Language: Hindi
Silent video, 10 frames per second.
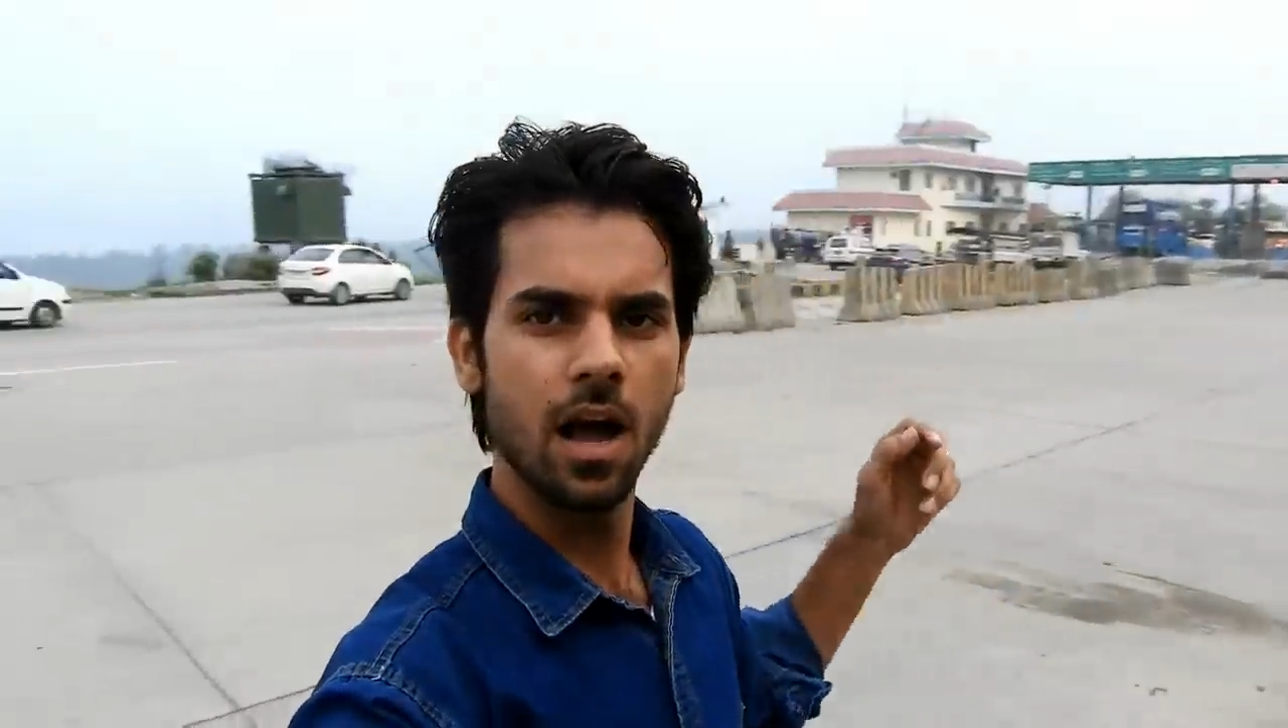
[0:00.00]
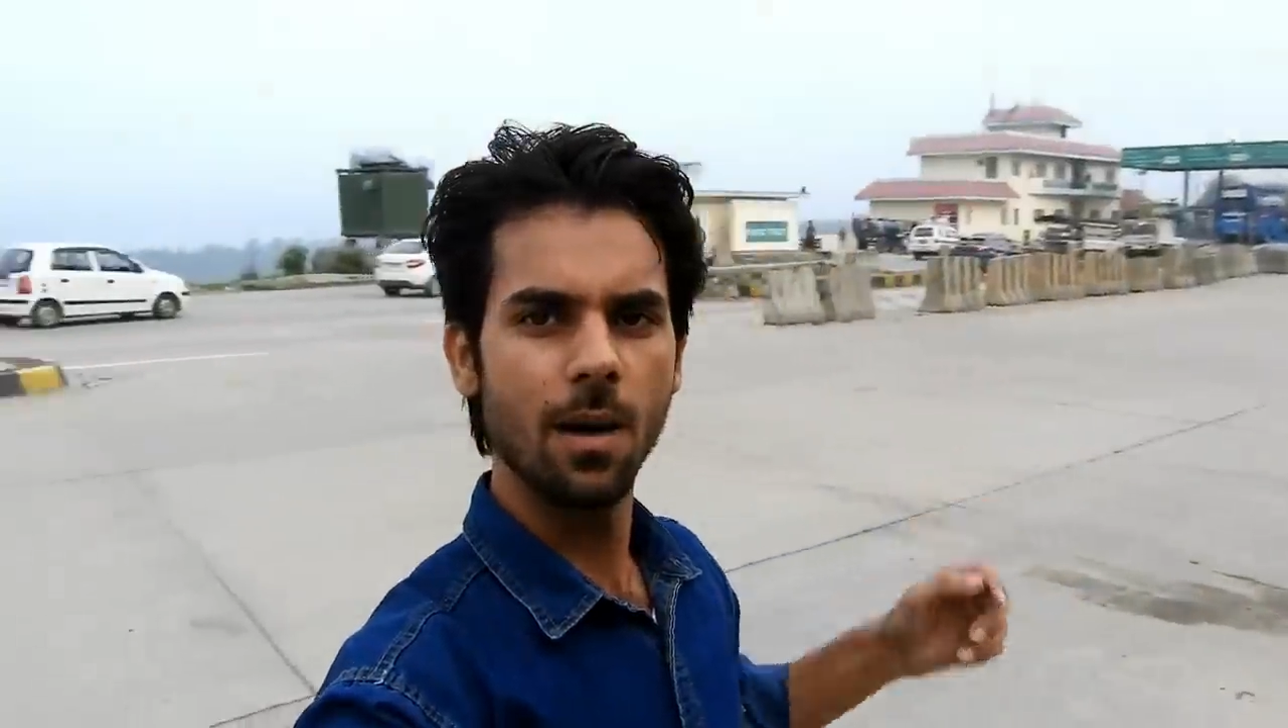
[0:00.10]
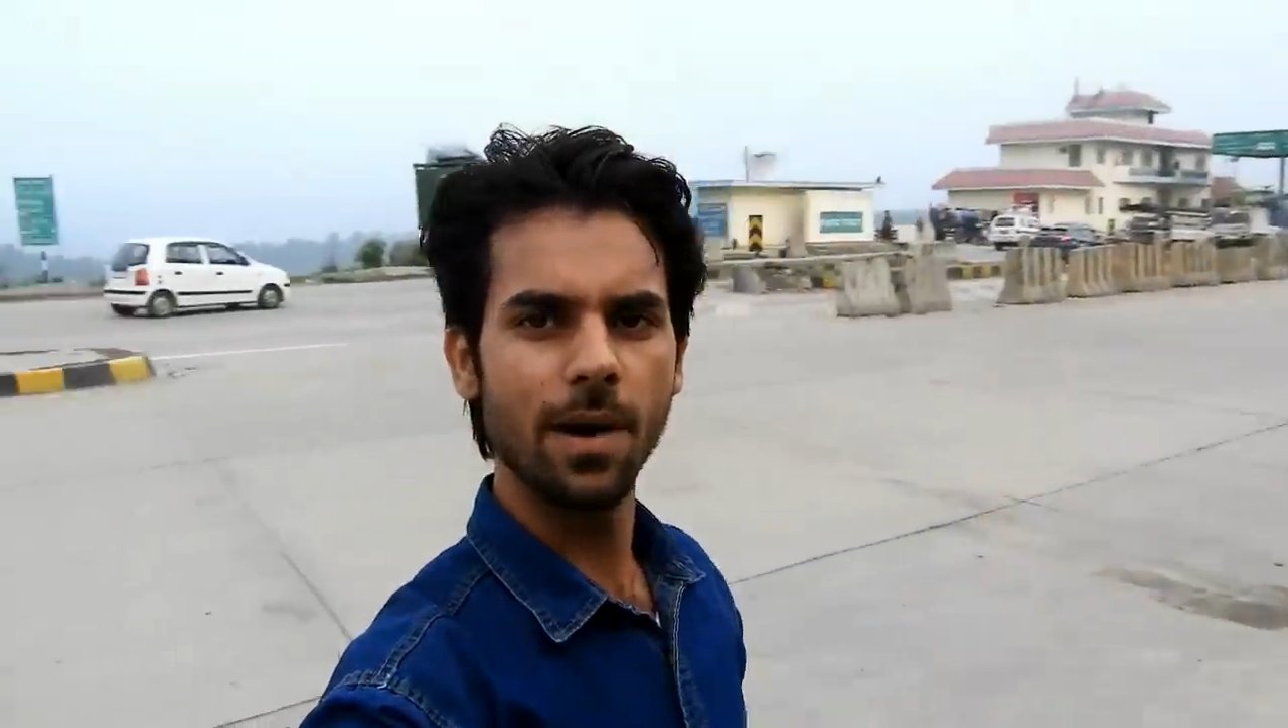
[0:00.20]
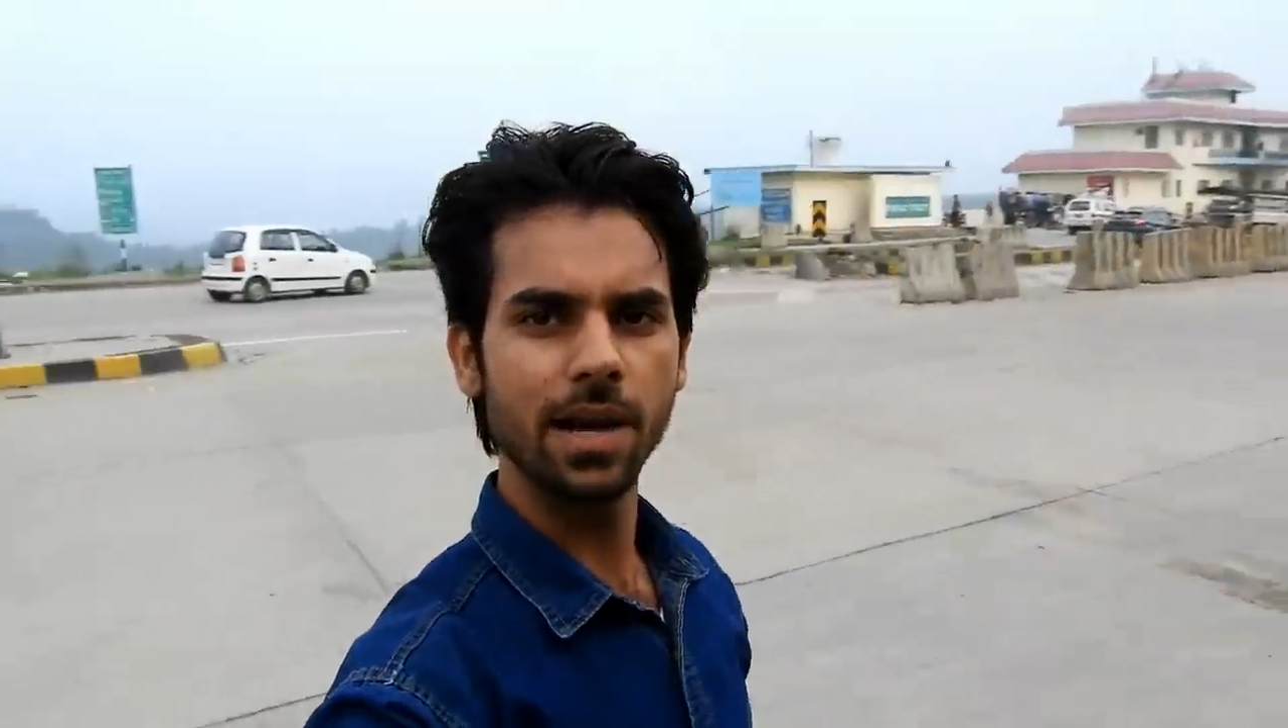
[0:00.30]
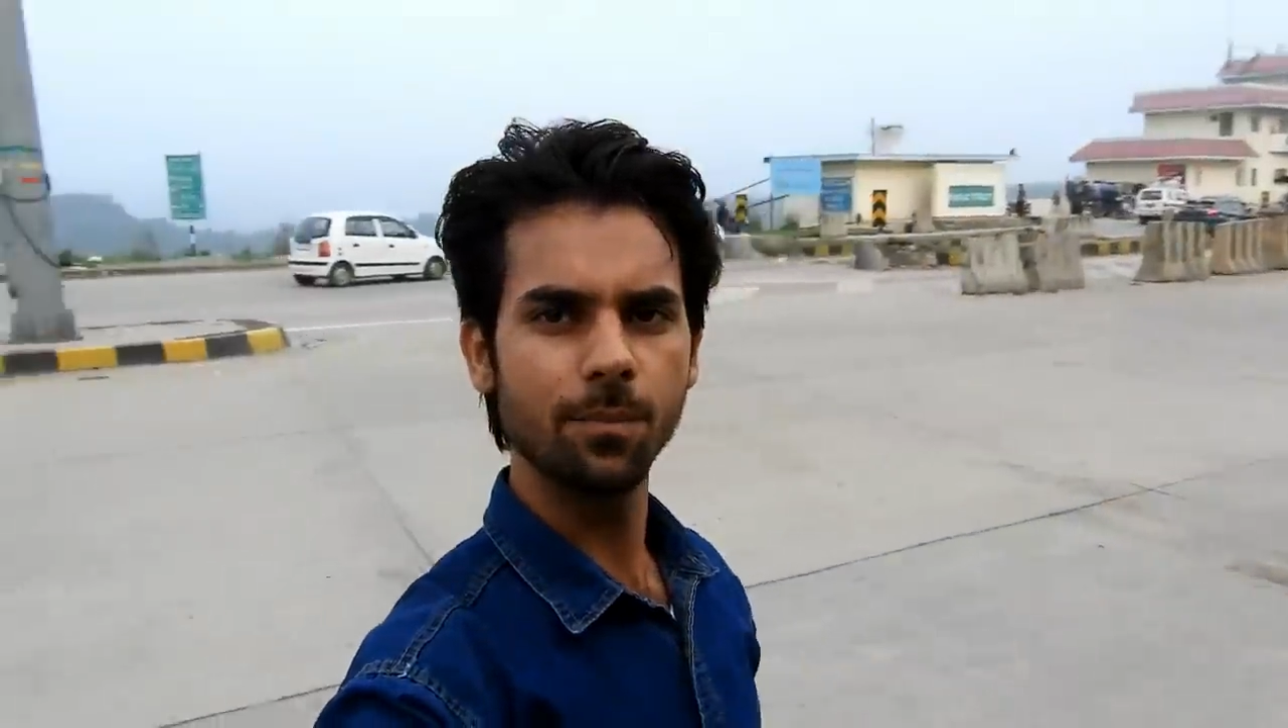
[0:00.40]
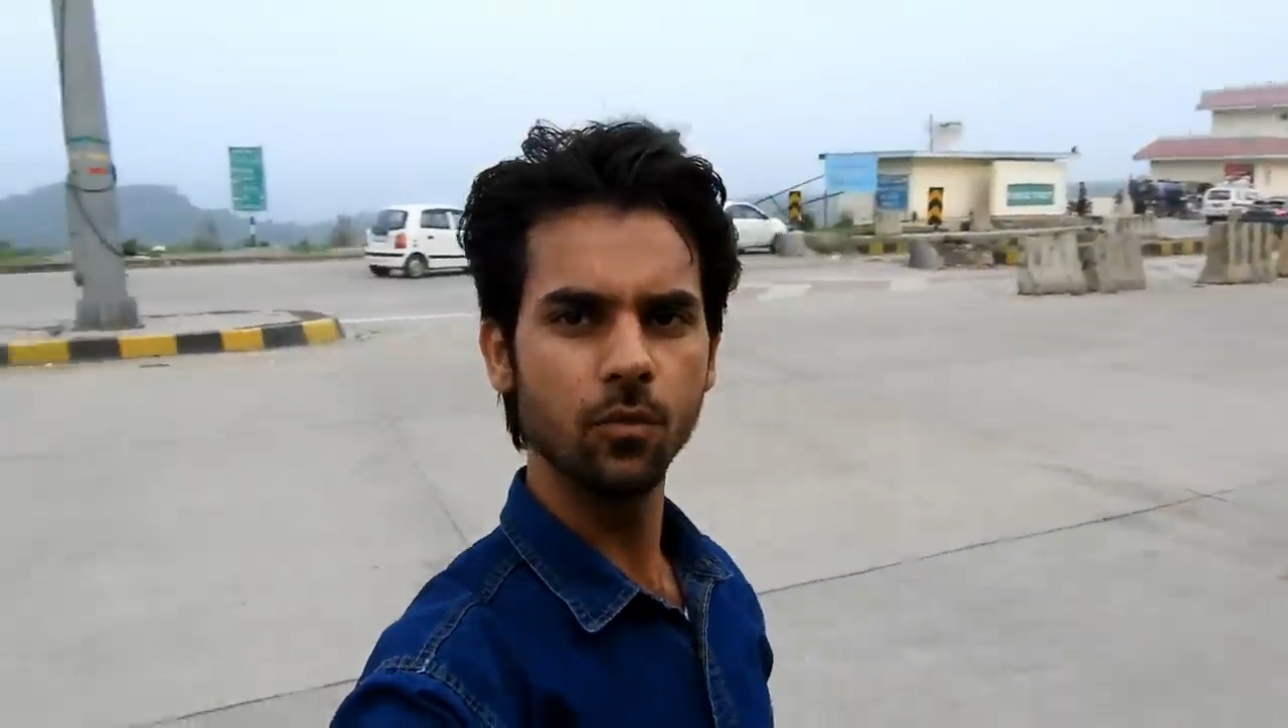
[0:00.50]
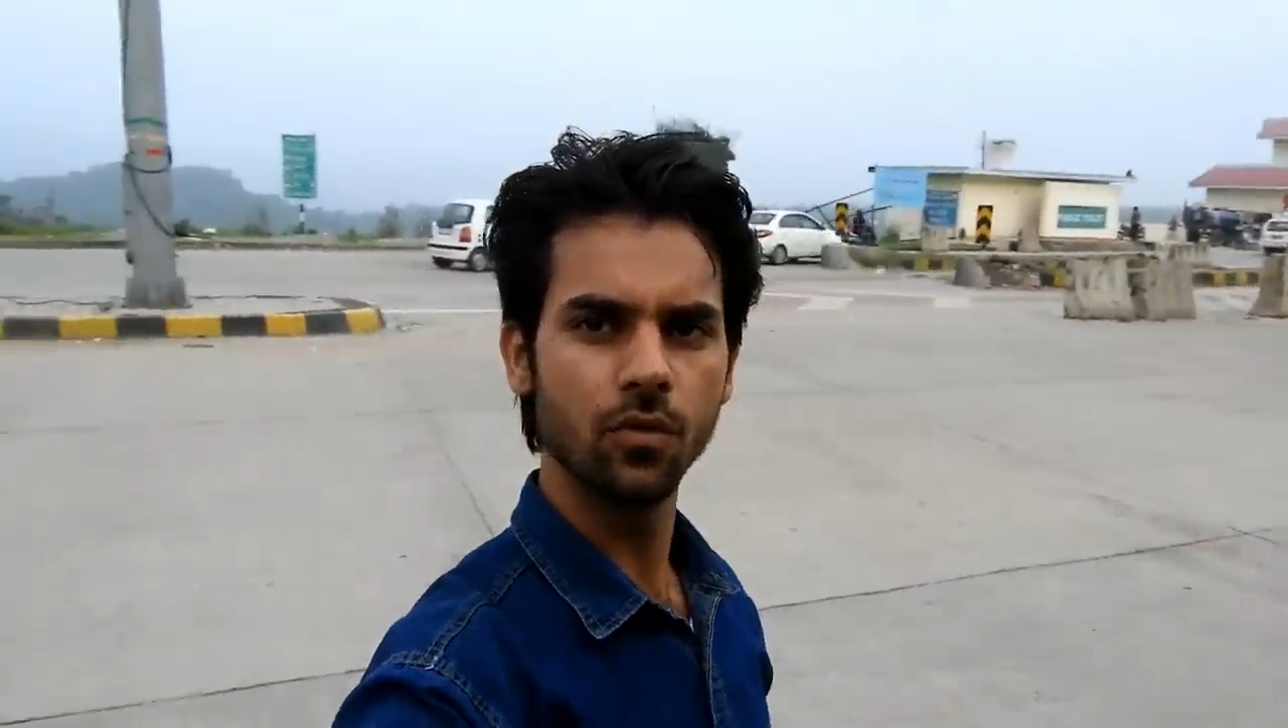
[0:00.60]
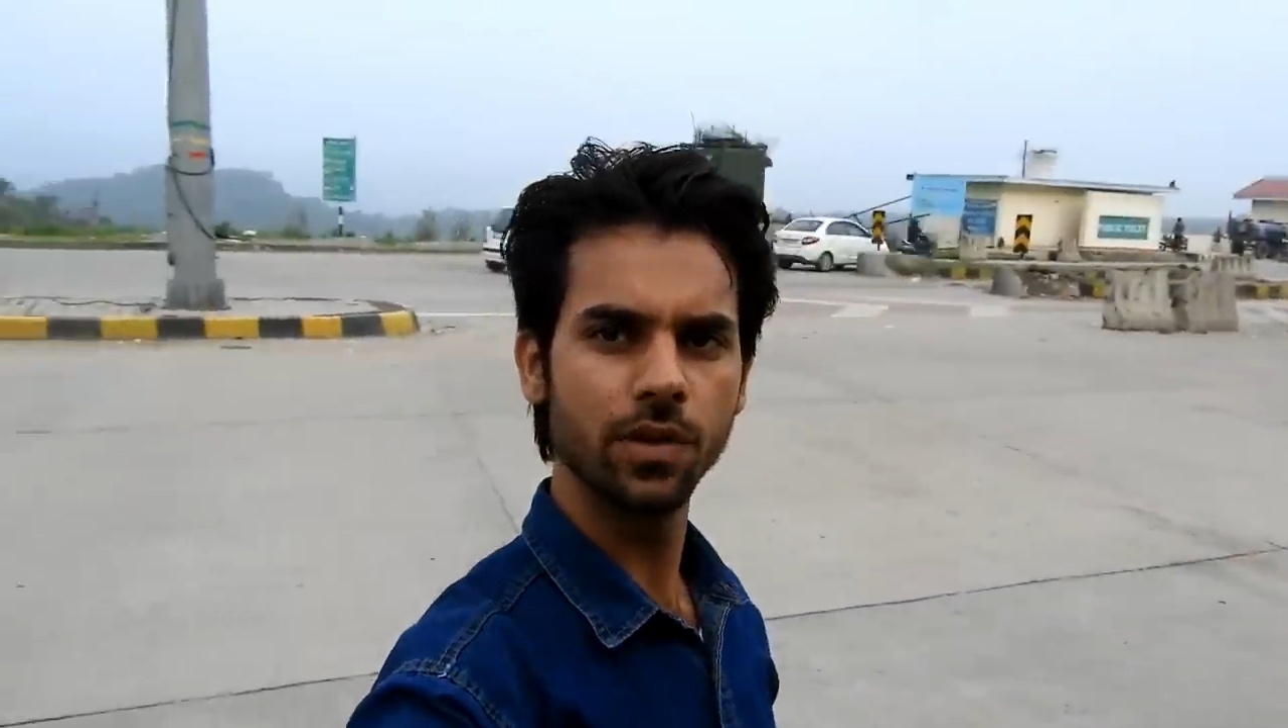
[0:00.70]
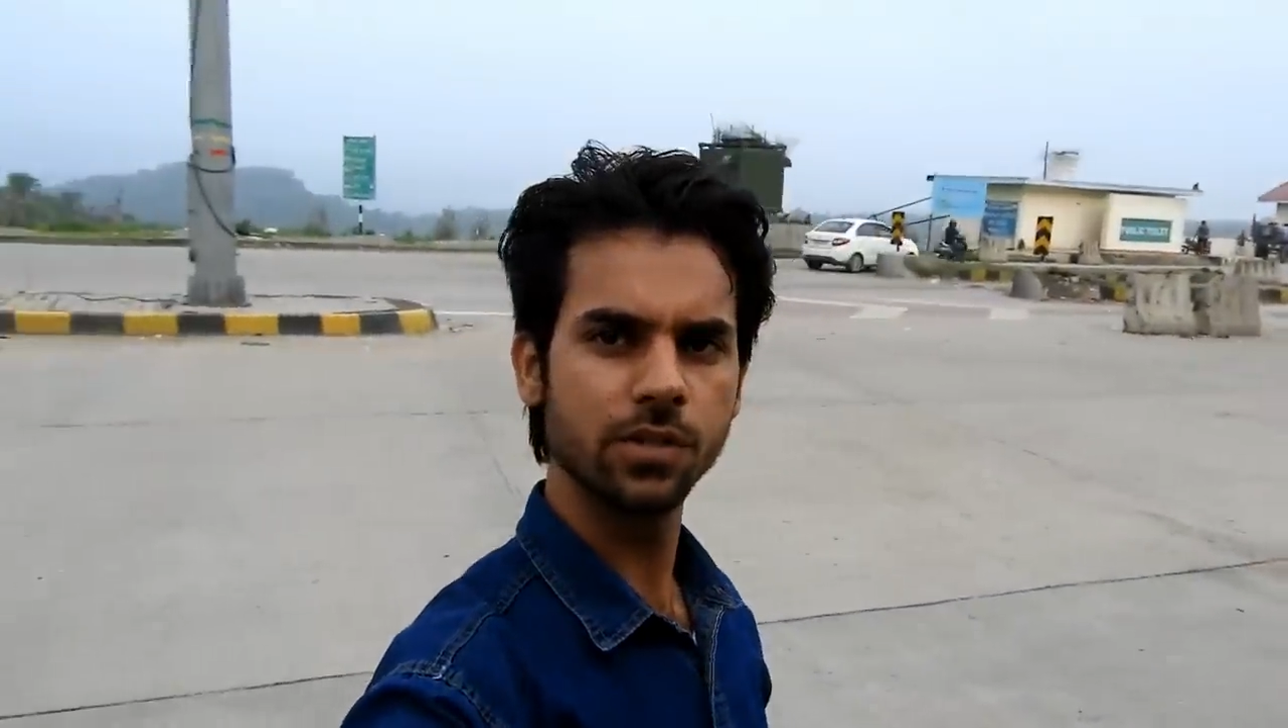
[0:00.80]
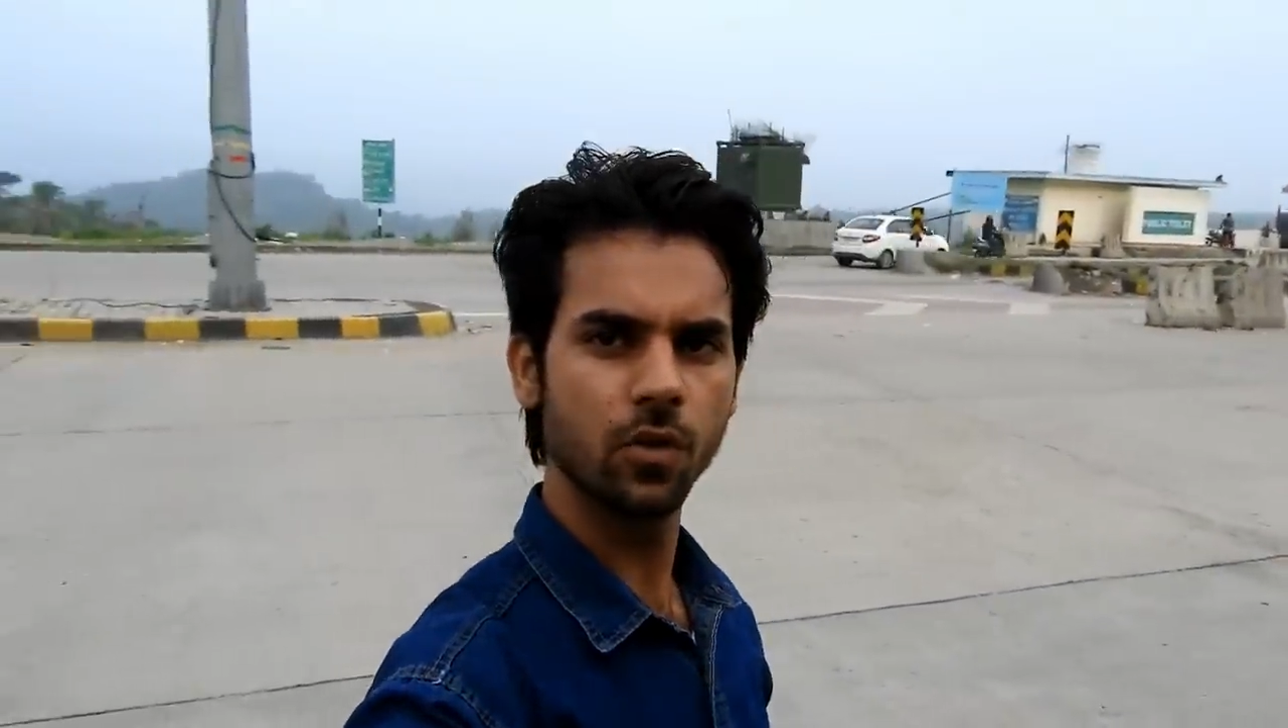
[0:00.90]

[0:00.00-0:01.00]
हमारे पूर्वज